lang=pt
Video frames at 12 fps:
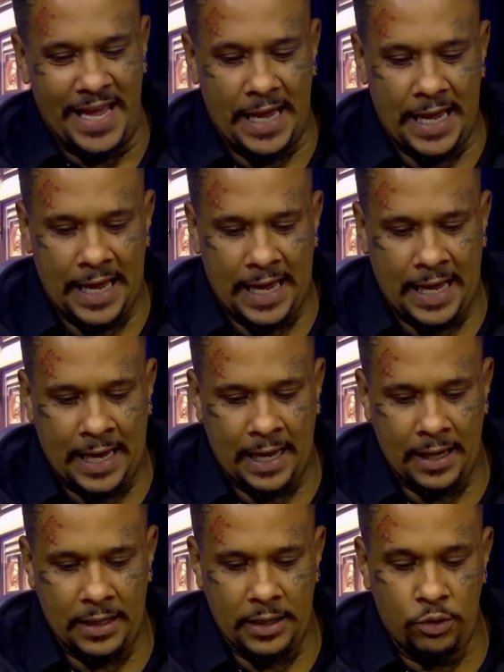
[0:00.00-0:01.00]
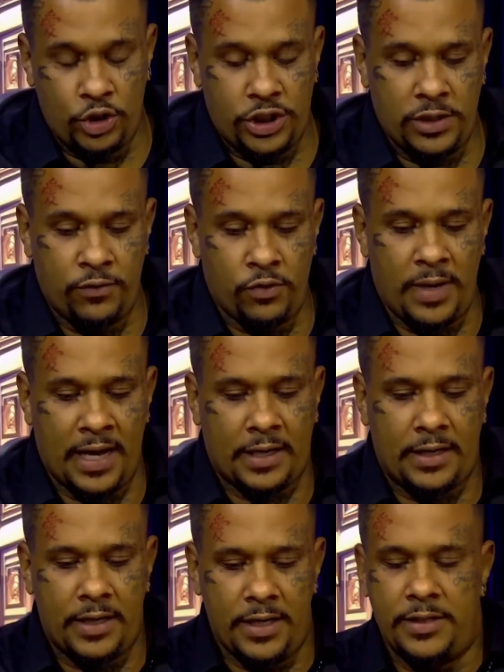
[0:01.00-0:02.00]
é, eu tive uma
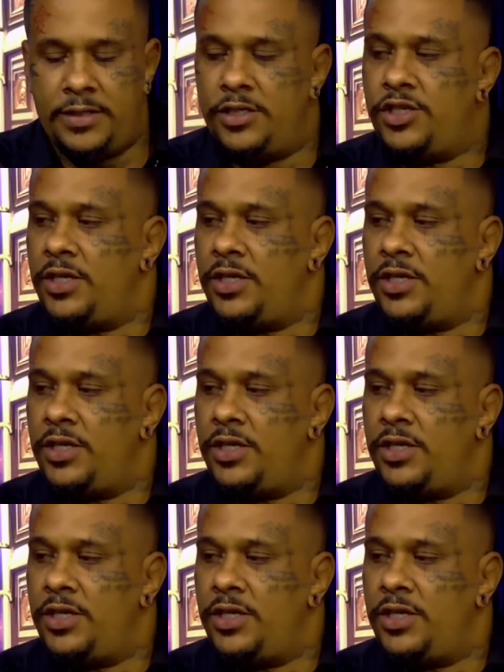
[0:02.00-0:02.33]
crise